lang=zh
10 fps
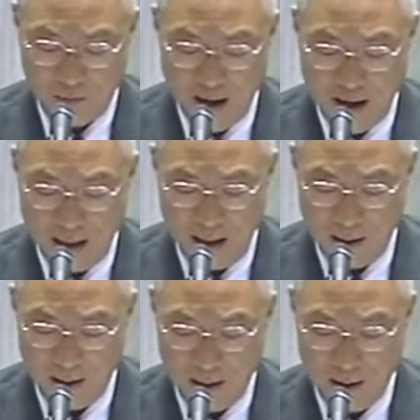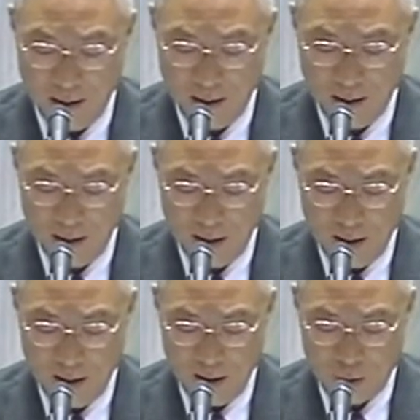方案，
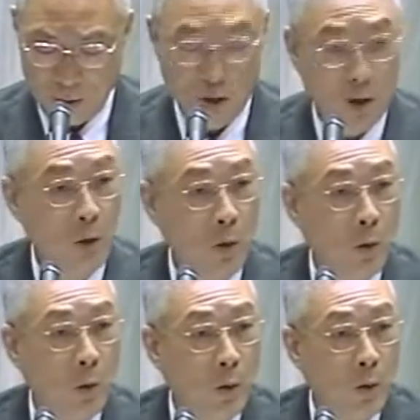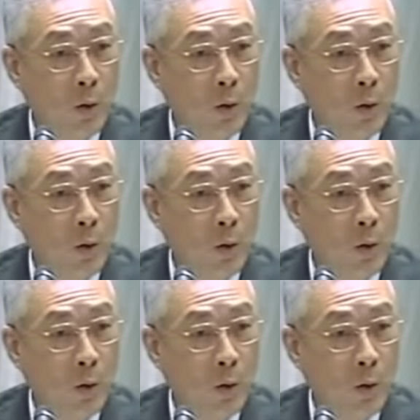除了有。